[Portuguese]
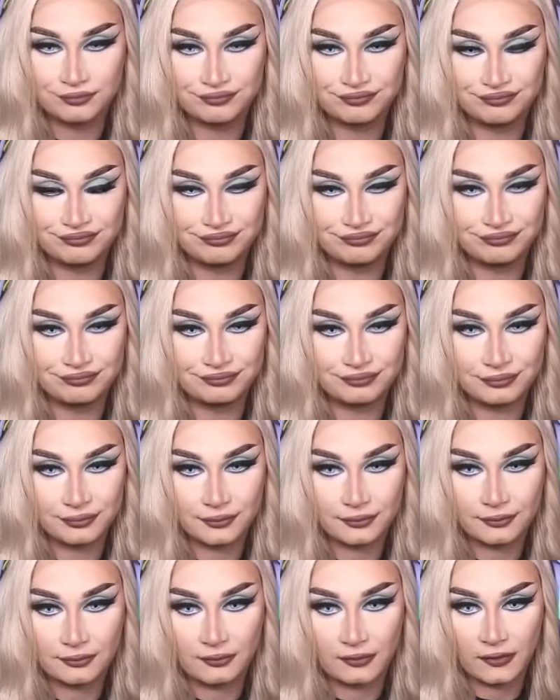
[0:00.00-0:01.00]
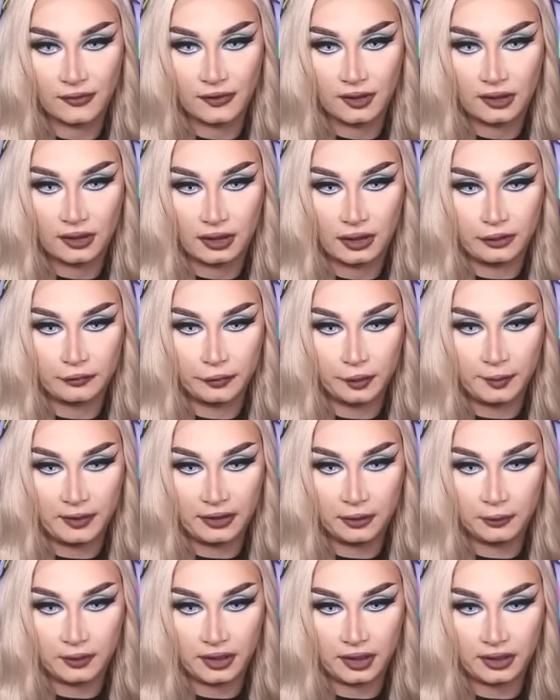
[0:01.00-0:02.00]
Hum, ele foi bem
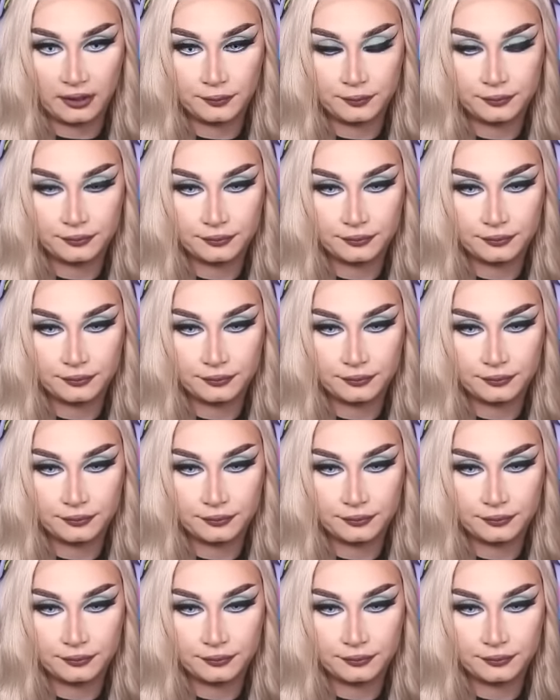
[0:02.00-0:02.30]
greedy.